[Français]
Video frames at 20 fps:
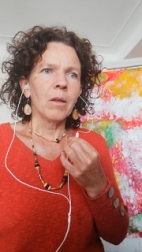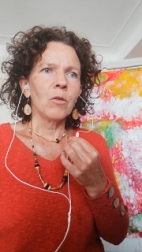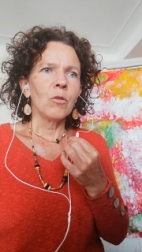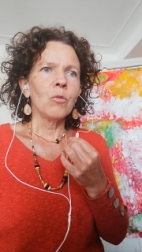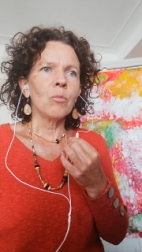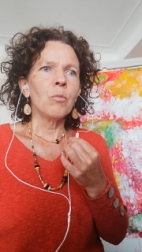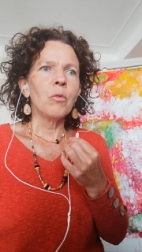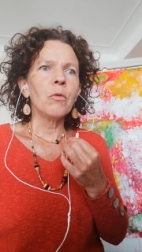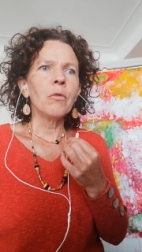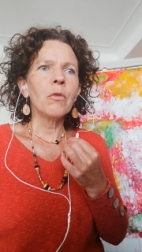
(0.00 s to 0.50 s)

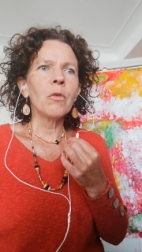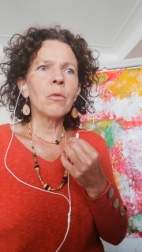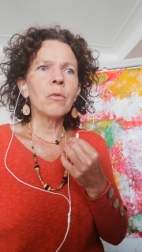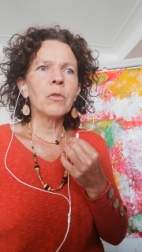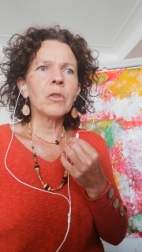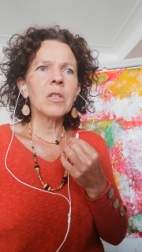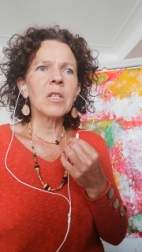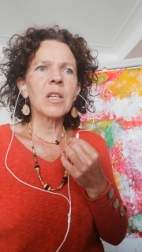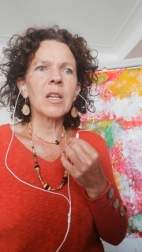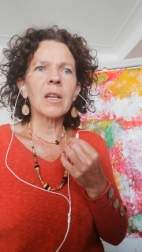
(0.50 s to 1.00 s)
Nous pouvons
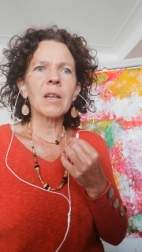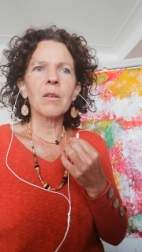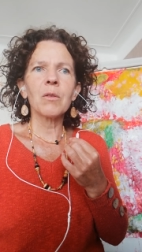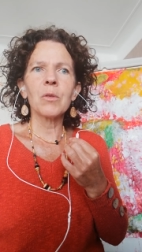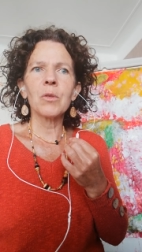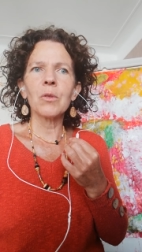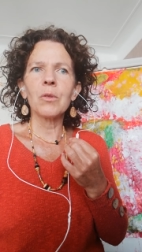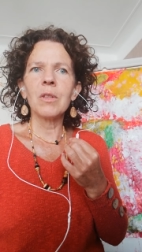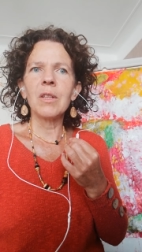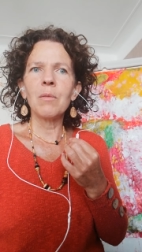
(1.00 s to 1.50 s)
vous dire que
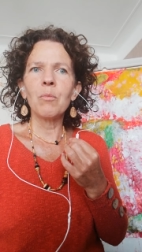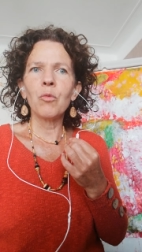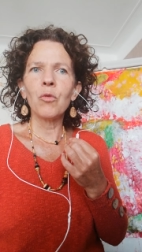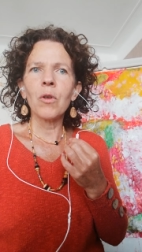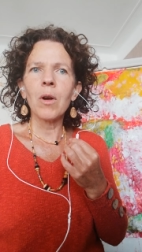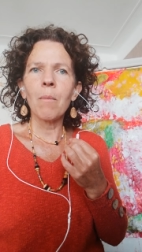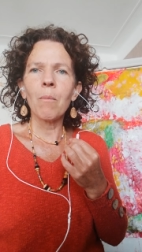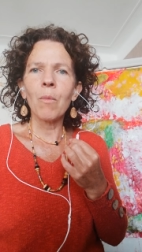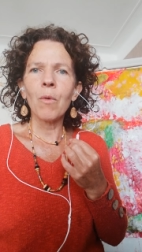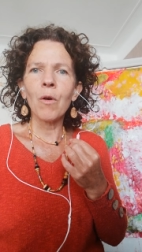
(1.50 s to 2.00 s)
ce
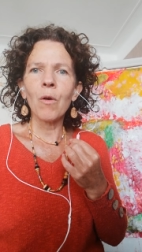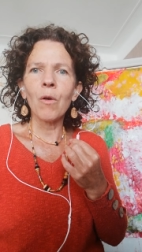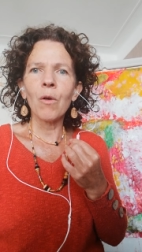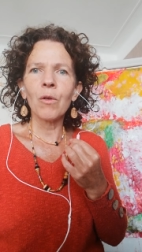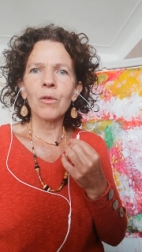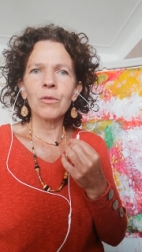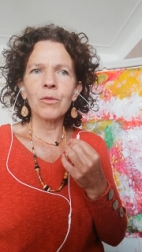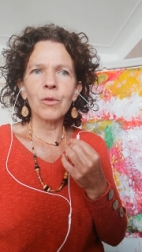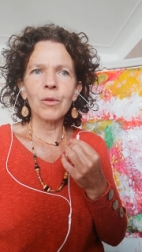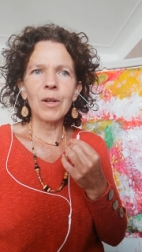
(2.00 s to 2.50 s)

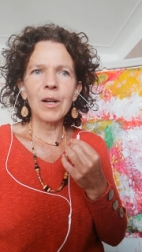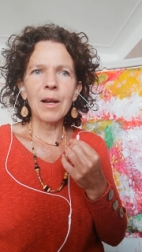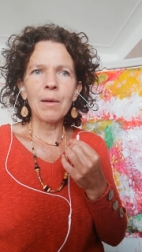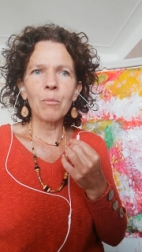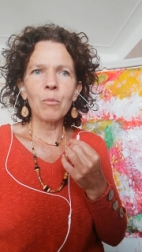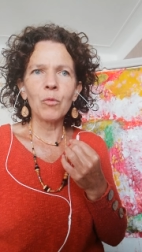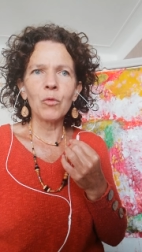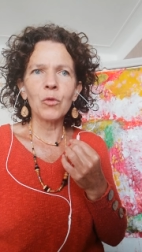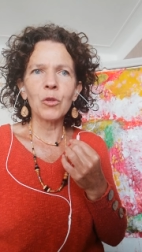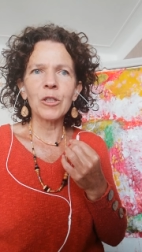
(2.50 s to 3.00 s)
déploiement de
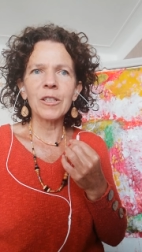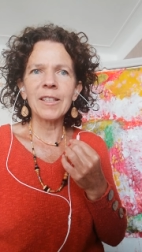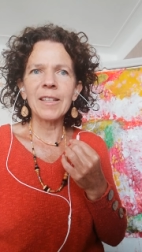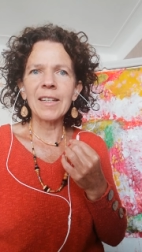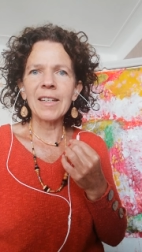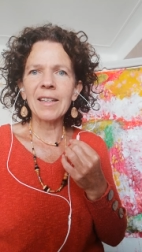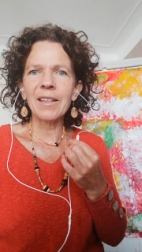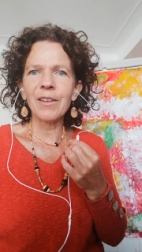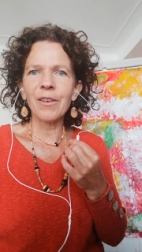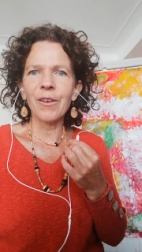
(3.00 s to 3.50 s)
l'amour
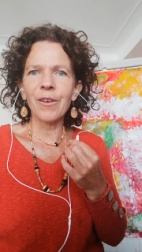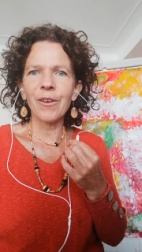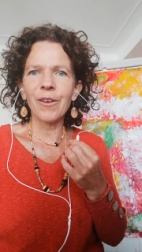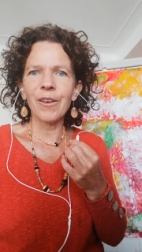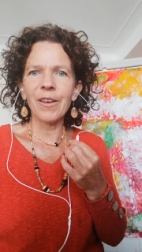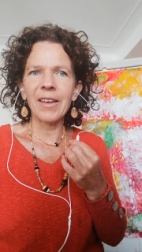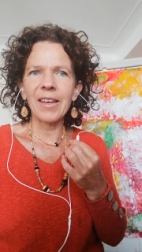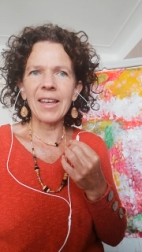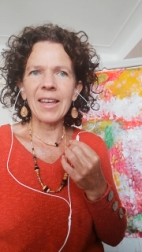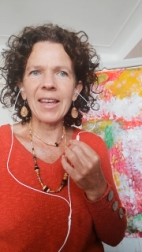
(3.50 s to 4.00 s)
des
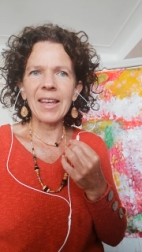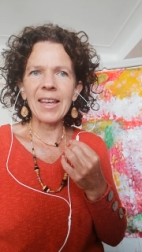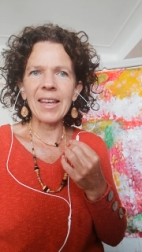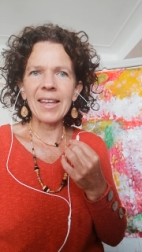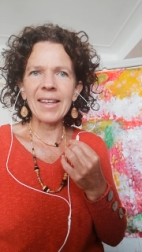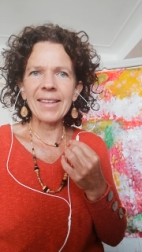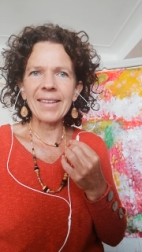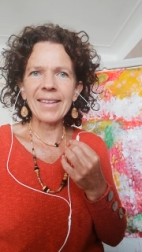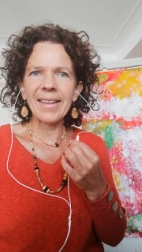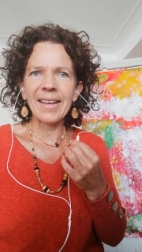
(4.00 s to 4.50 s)
cœurs
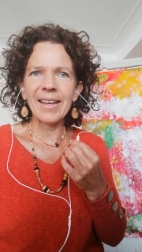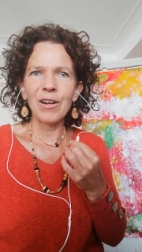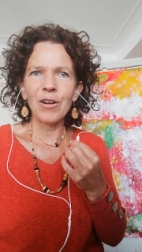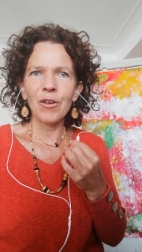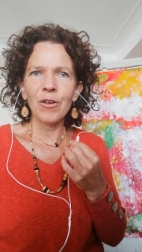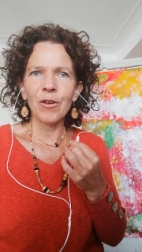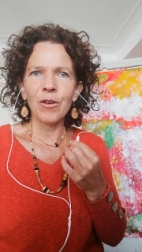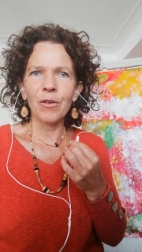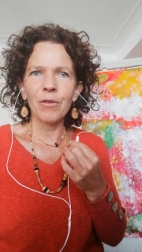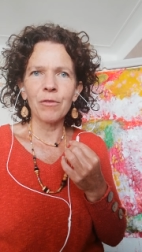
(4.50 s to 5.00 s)
est à
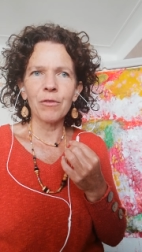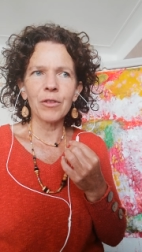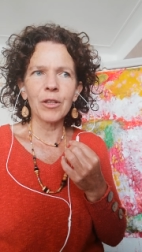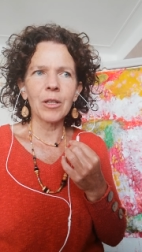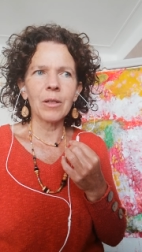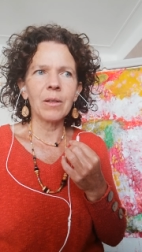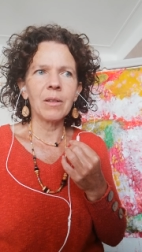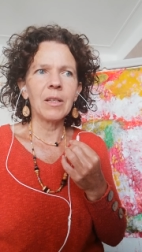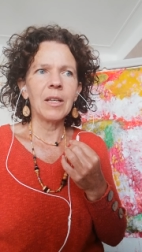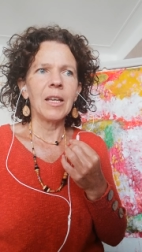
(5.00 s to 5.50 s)

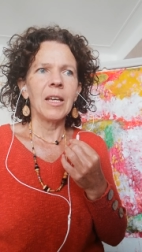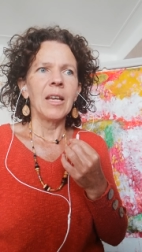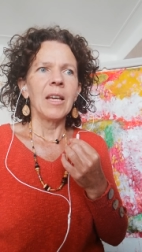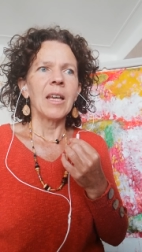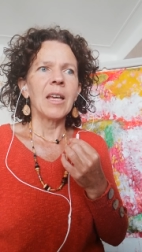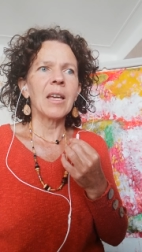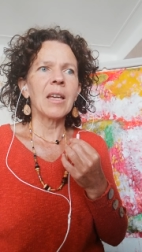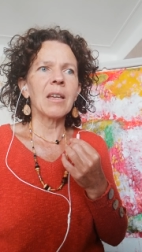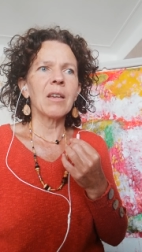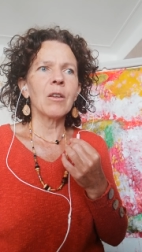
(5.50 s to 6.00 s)
l'œuvre
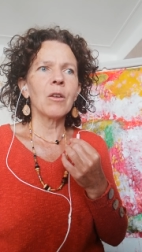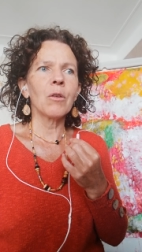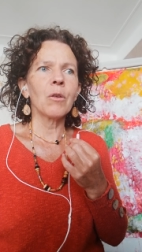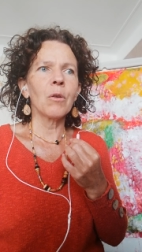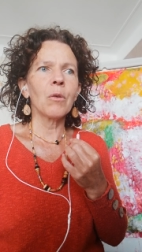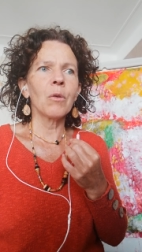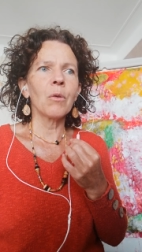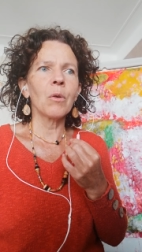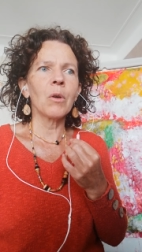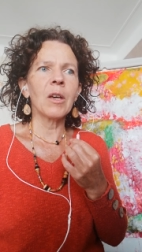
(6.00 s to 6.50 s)
et
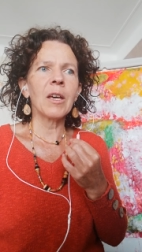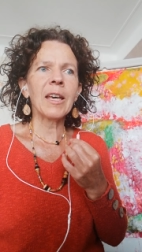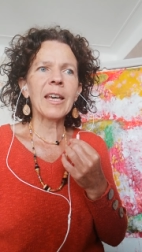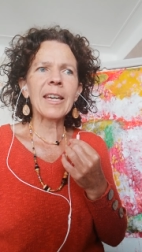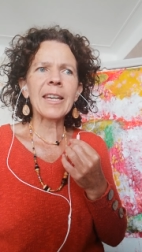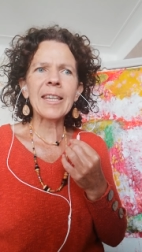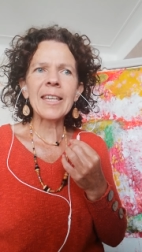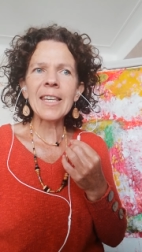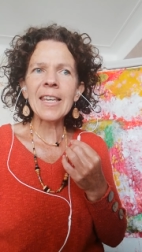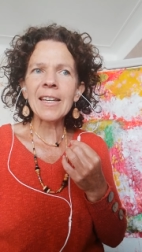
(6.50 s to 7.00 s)
que
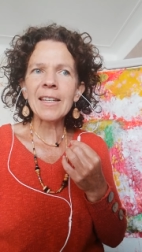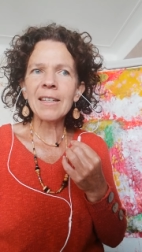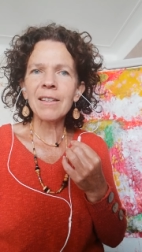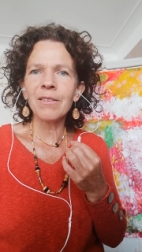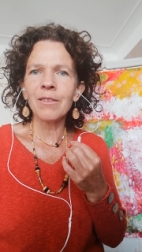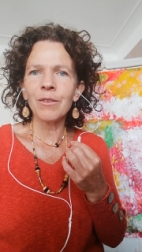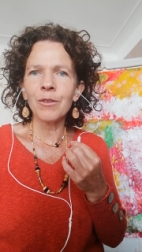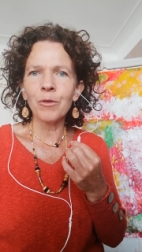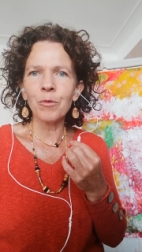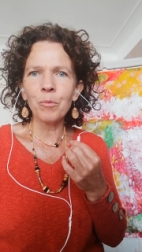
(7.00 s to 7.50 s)
rien
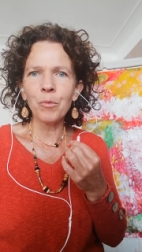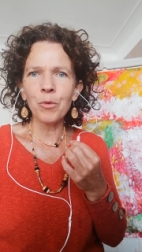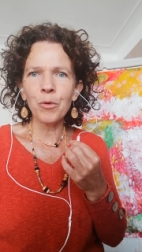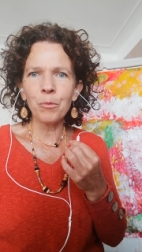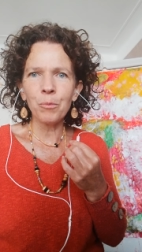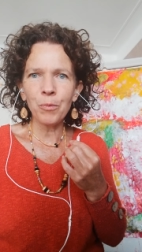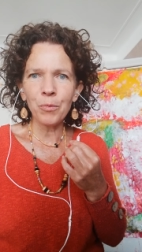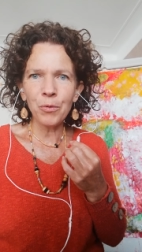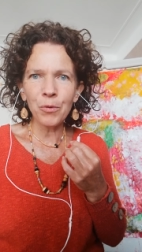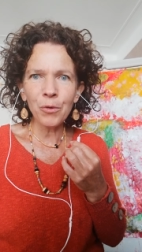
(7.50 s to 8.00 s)
ne
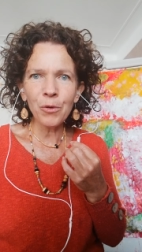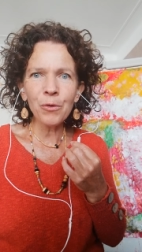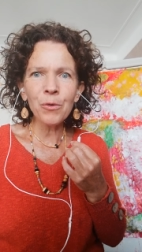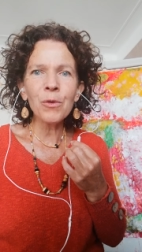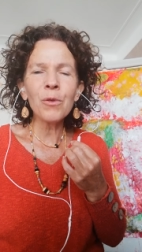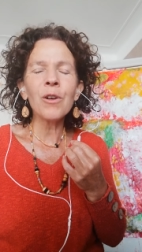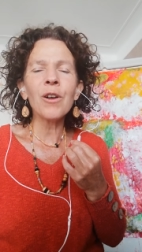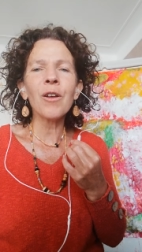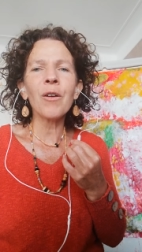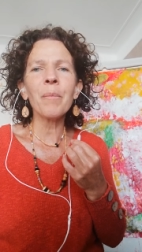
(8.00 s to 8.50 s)
peut
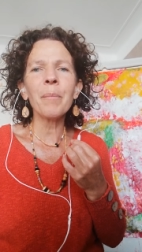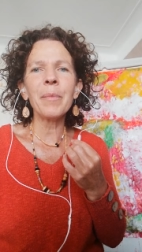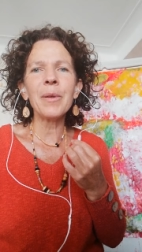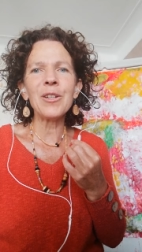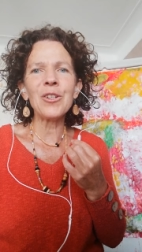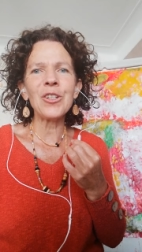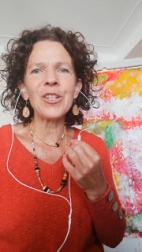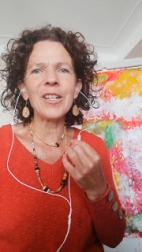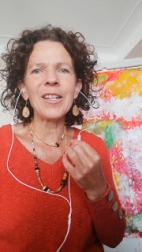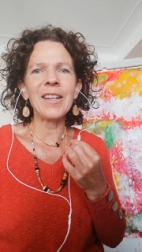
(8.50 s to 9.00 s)
plus
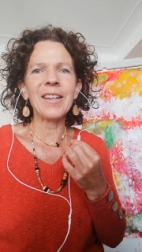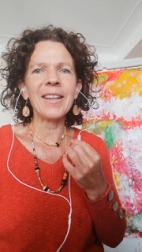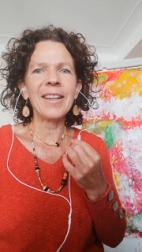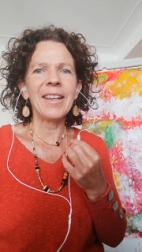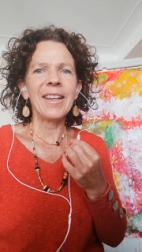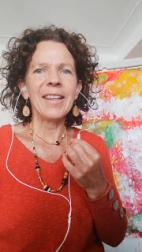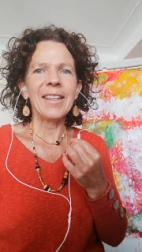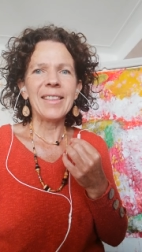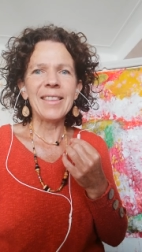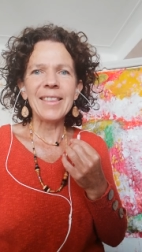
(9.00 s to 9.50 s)
l'empêcher
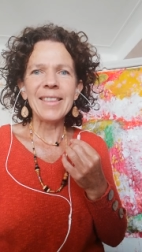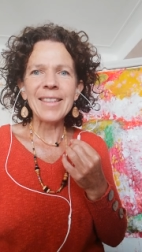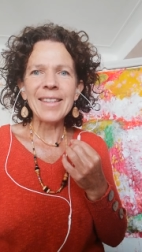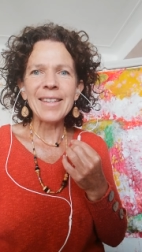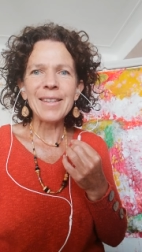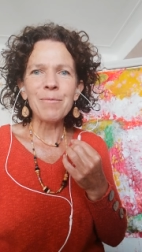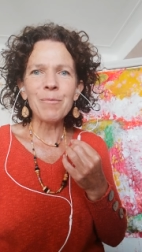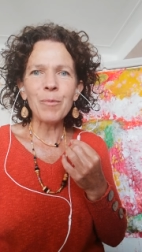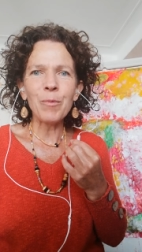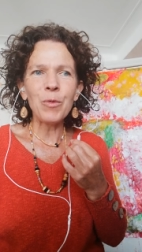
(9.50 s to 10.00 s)

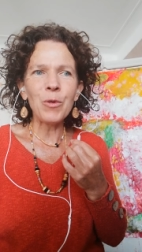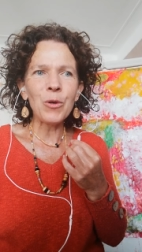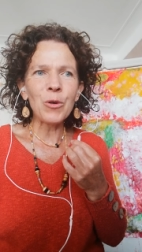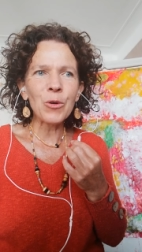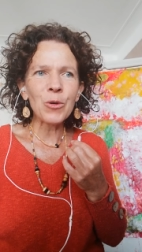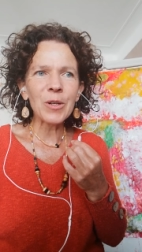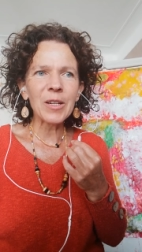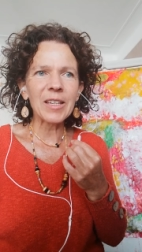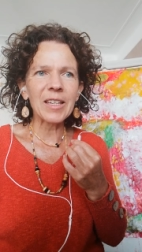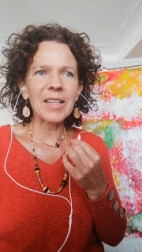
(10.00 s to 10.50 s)
ni
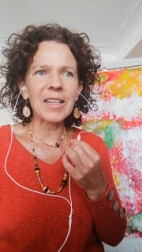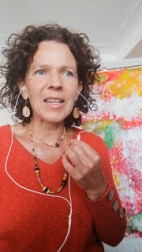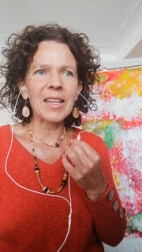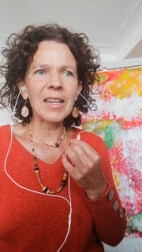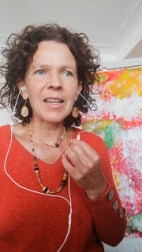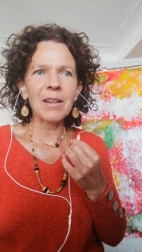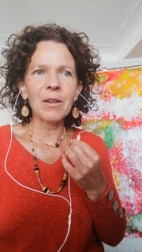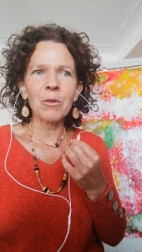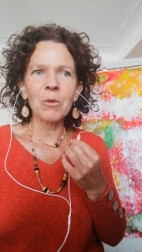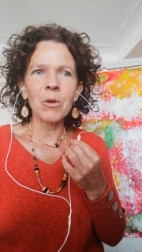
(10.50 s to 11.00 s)

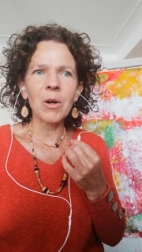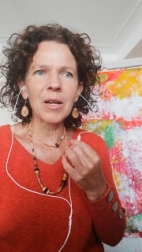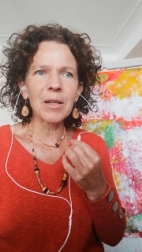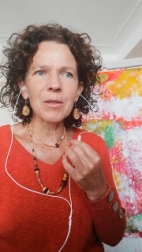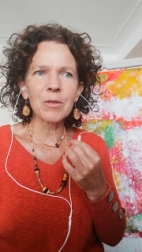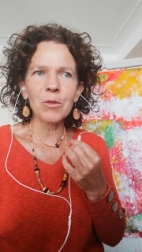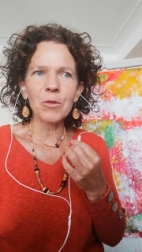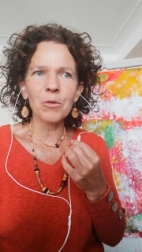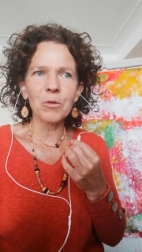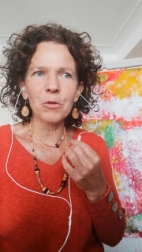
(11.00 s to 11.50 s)
bloquer quoi
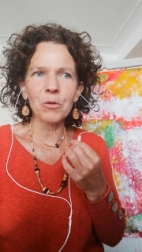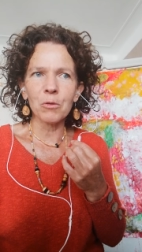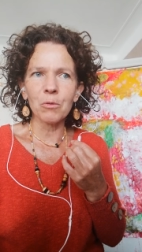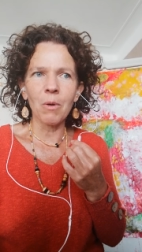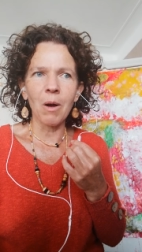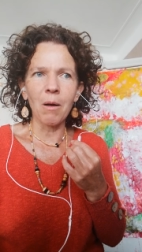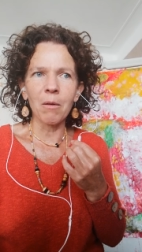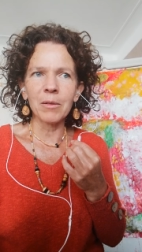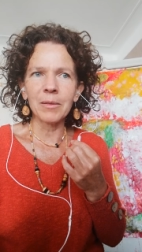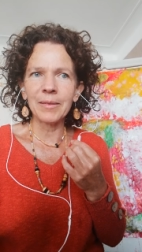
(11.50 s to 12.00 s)
que ce
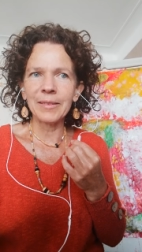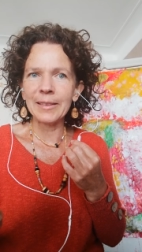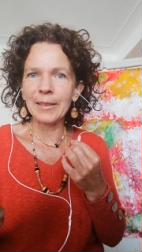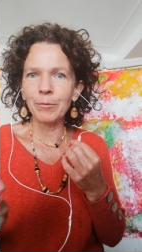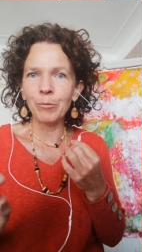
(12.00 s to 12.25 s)
soit.